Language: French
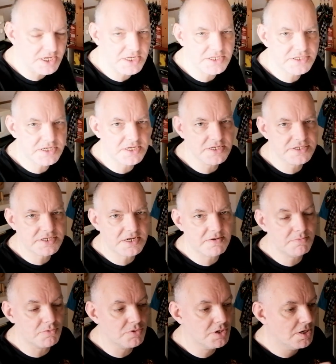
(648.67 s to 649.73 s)
très très
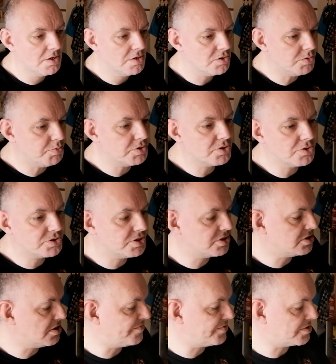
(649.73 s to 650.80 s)
très bons. Depuis que
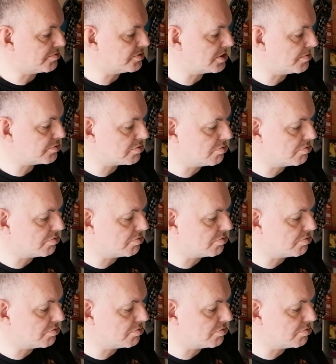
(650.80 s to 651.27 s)
Cécile a fait comme ça,